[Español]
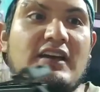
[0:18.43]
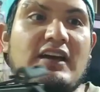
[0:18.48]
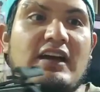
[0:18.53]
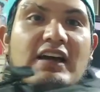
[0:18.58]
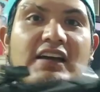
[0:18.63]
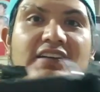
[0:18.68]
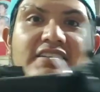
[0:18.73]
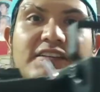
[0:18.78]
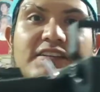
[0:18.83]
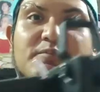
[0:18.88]

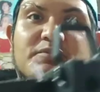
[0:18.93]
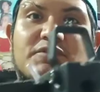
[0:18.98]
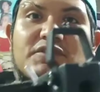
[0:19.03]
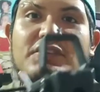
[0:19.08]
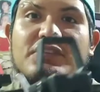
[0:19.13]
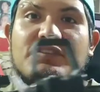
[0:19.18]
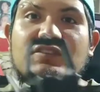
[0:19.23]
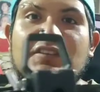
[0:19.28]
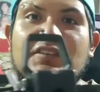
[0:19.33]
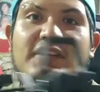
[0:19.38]
A
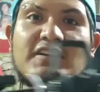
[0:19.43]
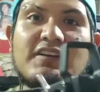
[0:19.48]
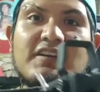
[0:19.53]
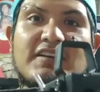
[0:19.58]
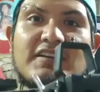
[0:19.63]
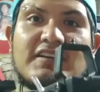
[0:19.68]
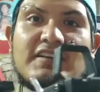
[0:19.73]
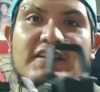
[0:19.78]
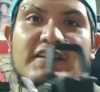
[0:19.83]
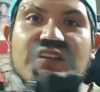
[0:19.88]
excepción
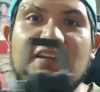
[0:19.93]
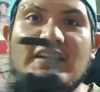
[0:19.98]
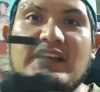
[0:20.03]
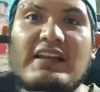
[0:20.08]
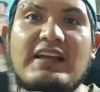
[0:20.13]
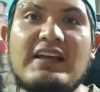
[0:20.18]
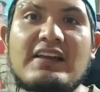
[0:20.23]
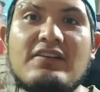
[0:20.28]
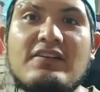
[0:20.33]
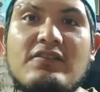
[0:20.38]
del
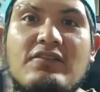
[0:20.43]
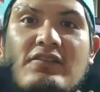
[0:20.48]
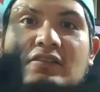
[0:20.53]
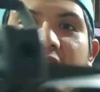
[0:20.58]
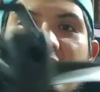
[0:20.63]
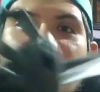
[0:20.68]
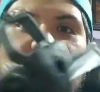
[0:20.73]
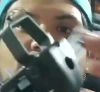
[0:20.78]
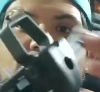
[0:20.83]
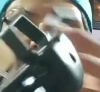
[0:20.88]
arco,
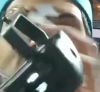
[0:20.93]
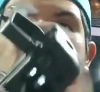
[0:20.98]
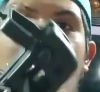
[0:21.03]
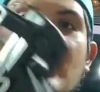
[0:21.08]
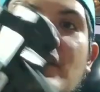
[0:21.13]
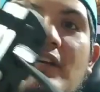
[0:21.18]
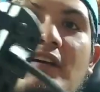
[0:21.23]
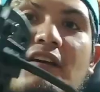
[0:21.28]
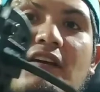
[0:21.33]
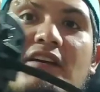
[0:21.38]

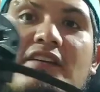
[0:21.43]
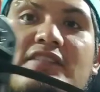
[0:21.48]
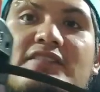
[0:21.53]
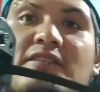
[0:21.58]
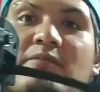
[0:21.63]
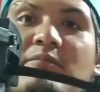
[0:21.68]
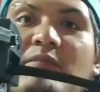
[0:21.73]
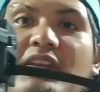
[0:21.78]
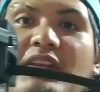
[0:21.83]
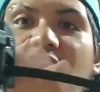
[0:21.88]
que es
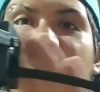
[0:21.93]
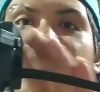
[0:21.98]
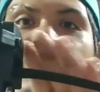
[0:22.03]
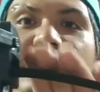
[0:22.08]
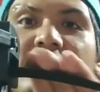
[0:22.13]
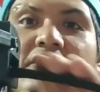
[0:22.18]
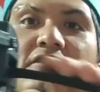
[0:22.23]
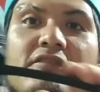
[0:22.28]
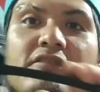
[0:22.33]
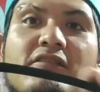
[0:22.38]

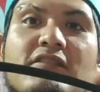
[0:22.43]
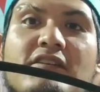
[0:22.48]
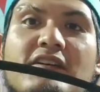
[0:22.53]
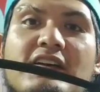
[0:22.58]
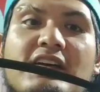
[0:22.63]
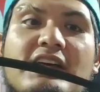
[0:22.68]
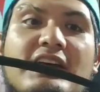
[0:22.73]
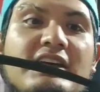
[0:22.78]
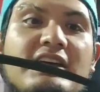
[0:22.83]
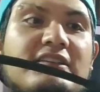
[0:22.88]
metálico.
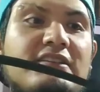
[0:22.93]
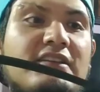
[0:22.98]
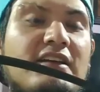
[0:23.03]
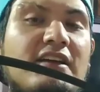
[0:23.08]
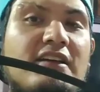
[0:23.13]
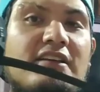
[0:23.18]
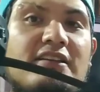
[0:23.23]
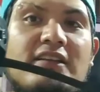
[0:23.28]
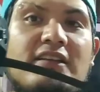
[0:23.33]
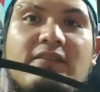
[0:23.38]

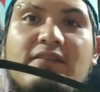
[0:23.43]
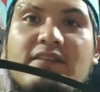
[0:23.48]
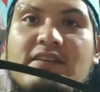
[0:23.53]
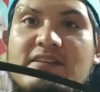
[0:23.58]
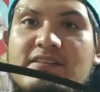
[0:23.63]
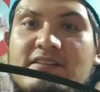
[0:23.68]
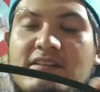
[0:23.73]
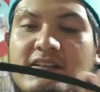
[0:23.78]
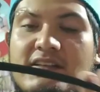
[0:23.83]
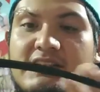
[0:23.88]
Esta es la
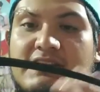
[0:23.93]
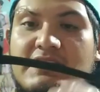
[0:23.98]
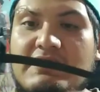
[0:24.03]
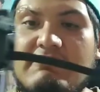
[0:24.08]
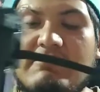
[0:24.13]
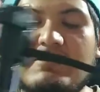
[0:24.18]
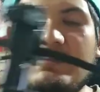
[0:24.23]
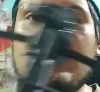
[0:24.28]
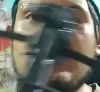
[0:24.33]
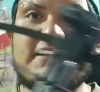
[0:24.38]
ballesta de
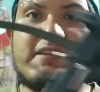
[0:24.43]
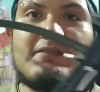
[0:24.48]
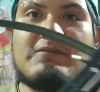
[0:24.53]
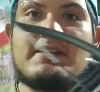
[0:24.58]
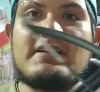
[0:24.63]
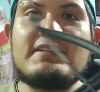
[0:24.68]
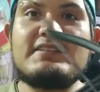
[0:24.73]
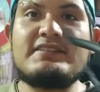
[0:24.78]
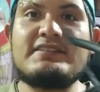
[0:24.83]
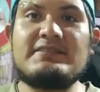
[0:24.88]
50
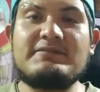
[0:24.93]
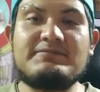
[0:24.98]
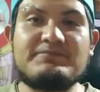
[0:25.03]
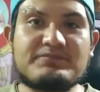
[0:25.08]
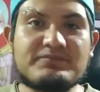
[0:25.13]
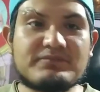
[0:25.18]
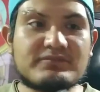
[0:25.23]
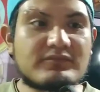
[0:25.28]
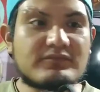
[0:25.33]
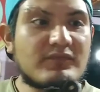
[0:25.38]
libras,
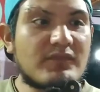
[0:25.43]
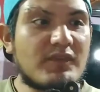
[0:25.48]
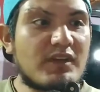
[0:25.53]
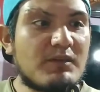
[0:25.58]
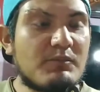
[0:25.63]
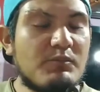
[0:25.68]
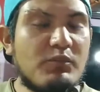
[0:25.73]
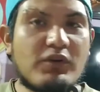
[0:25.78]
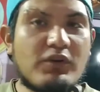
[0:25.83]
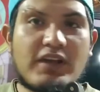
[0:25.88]

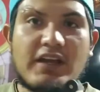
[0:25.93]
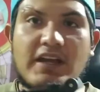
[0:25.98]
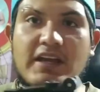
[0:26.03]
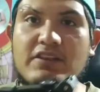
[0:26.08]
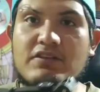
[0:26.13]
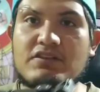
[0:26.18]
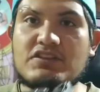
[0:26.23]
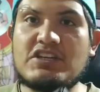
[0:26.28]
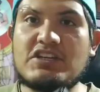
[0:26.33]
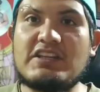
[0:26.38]
porque hay
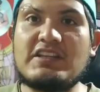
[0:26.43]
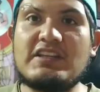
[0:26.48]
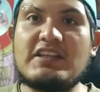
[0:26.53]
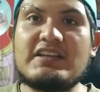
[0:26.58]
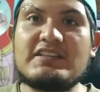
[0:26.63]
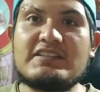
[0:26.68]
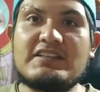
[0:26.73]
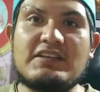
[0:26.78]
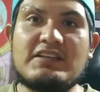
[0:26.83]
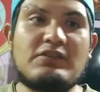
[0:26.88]
de
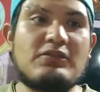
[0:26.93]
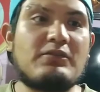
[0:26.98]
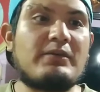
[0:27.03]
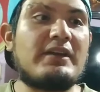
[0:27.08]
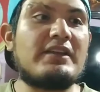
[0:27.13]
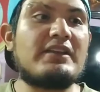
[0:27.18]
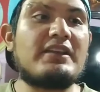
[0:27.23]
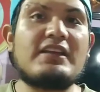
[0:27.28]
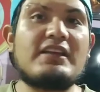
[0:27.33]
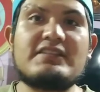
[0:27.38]
80,
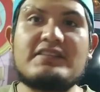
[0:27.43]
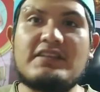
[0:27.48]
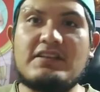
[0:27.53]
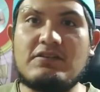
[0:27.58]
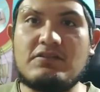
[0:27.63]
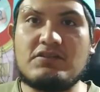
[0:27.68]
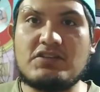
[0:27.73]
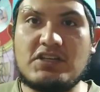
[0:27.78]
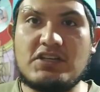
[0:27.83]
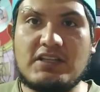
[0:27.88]
120 y
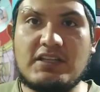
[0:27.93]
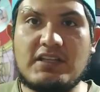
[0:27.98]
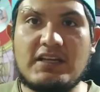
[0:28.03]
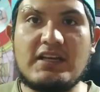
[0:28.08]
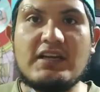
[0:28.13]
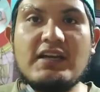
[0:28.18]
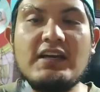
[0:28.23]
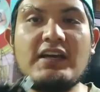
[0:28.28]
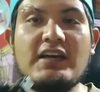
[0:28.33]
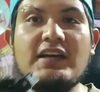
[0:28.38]
180.
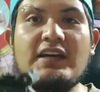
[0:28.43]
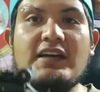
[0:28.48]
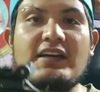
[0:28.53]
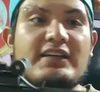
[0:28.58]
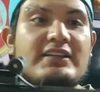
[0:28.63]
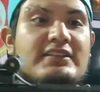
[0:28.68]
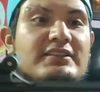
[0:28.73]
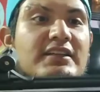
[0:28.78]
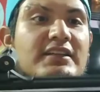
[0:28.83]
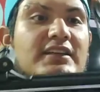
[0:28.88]

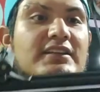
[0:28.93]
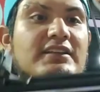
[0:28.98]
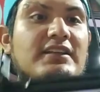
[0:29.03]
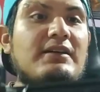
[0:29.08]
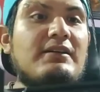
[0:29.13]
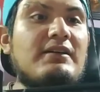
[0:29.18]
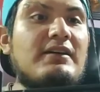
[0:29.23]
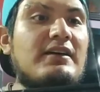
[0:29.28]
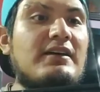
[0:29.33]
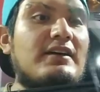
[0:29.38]
Esta es,
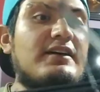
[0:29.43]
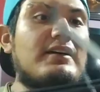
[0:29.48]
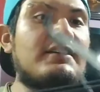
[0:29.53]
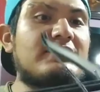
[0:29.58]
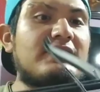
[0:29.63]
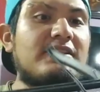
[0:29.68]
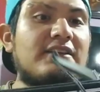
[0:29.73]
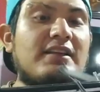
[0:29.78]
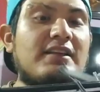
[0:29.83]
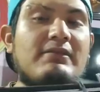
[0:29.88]
la,
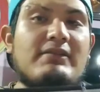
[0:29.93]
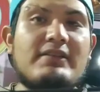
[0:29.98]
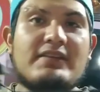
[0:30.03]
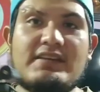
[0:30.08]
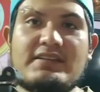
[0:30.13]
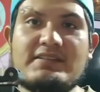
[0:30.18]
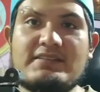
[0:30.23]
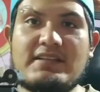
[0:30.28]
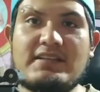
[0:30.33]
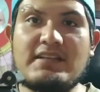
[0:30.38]
esta es la
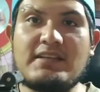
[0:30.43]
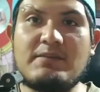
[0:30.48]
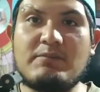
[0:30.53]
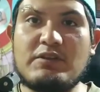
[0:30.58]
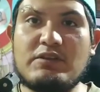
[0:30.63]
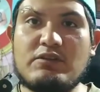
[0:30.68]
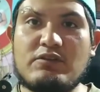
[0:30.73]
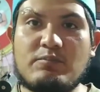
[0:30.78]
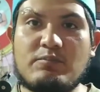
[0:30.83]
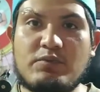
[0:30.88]
ballesta de
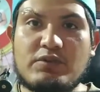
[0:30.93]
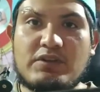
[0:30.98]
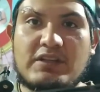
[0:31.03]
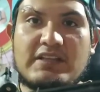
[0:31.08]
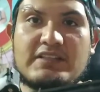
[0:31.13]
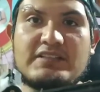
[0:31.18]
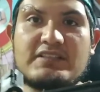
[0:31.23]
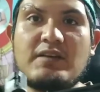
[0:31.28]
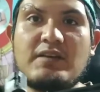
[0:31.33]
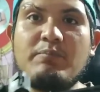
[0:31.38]
menor
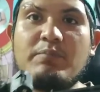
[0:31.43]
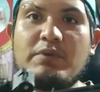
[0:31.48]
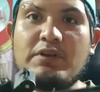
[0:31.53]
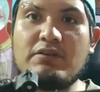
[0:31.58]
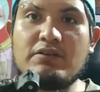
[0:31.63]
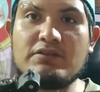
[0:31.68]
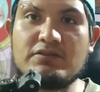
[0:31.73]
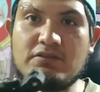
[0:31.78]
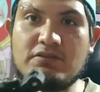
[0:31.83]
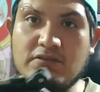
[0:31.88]
potencia,
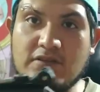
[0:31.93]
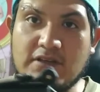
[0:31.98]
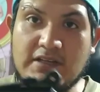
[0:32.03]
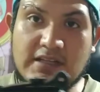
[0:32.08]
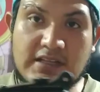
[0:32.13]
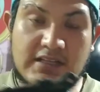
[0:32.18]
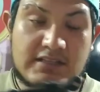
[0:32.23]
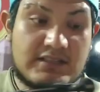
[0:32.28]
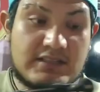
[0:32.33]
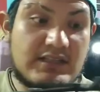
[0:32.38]
pero eso no quiere
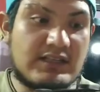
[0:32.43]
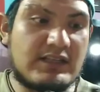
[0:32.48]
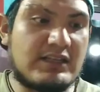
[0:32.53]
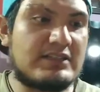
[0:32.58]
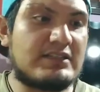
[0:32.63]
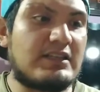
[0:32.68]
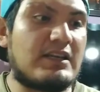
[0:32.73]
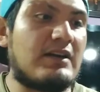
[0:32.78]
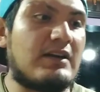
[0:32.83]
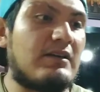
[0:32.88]
decir que
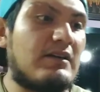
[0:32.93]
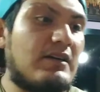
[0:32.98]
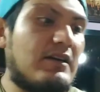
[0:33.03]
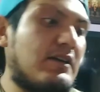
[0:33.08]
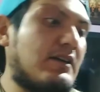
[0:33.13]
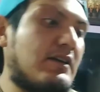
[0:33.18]
sea